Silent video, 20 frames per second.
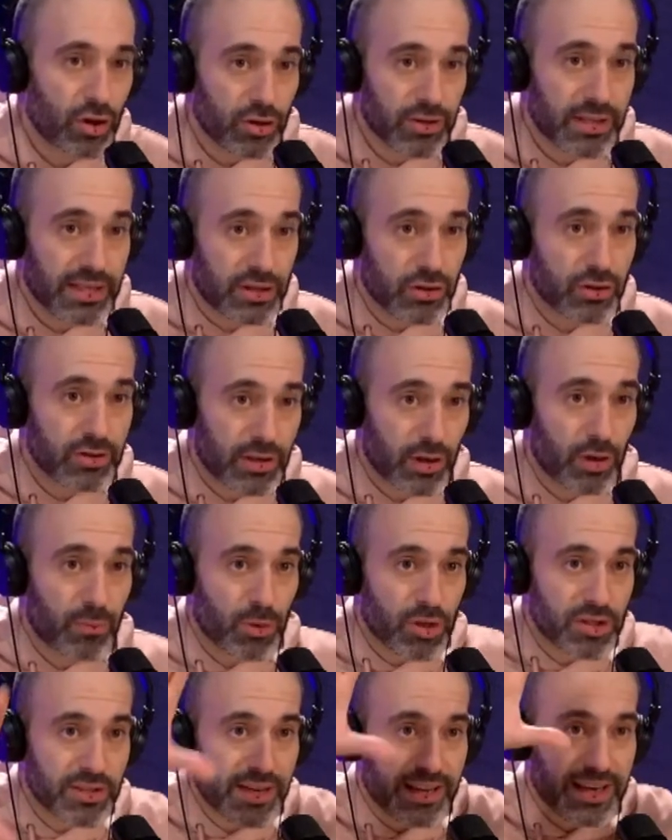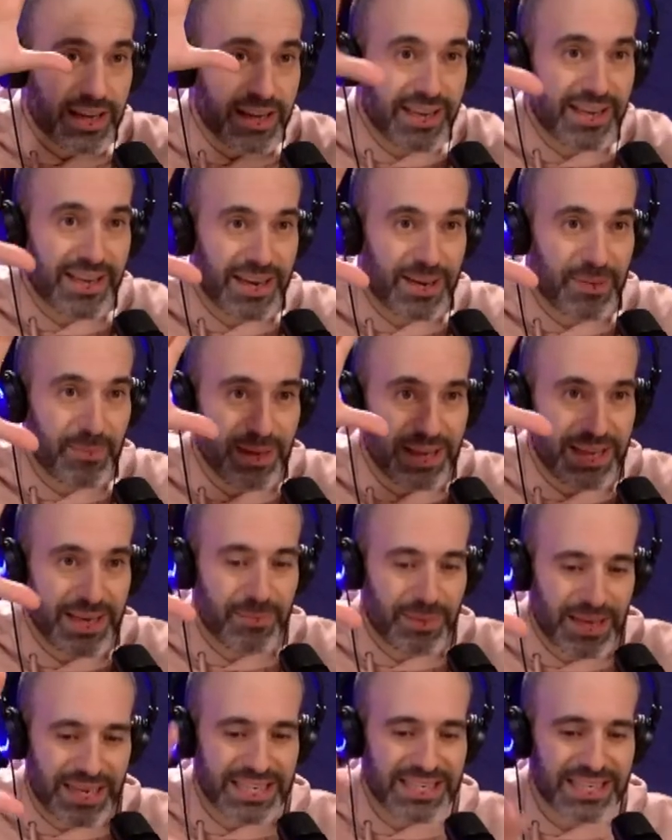de hecho tengo el póster eh, en mi,
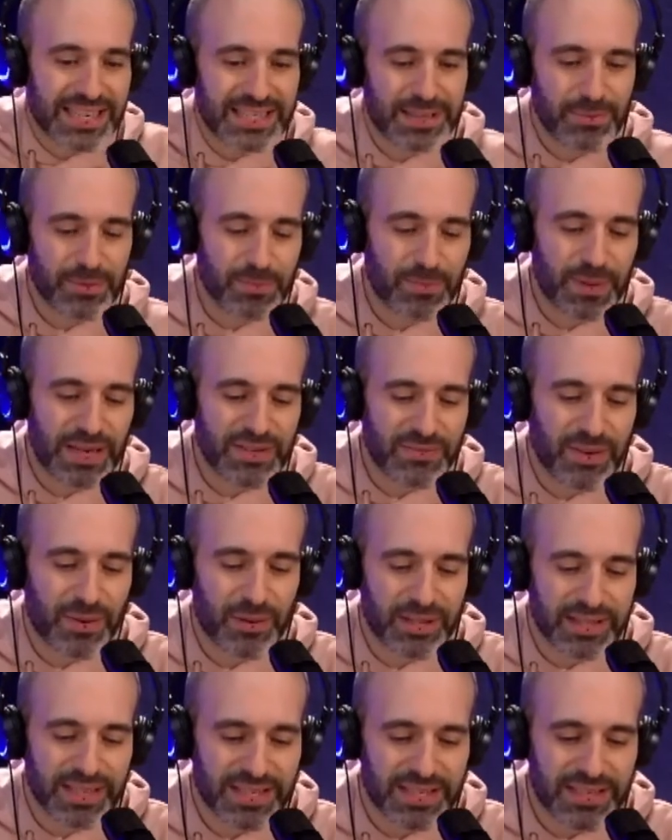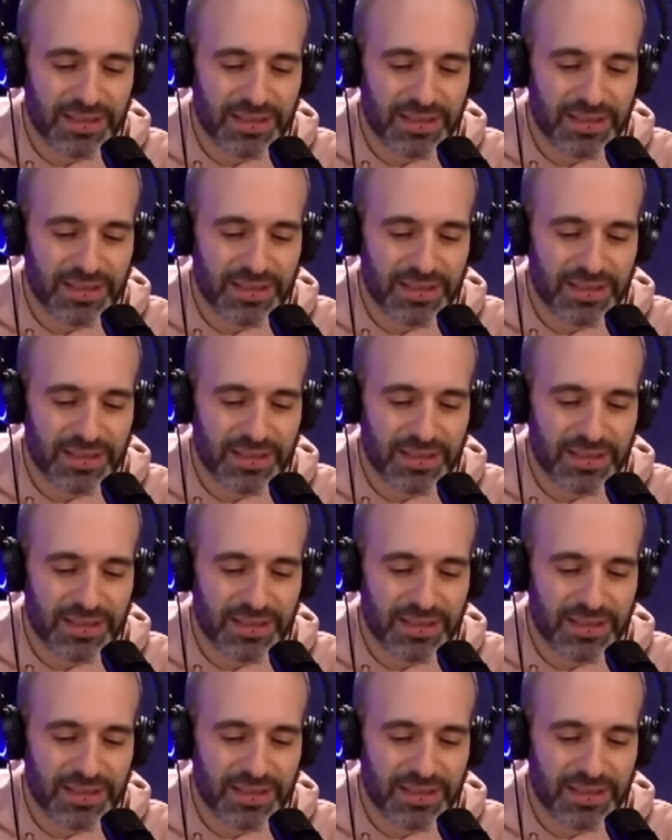en mi casa, es de mis pelis favoritas,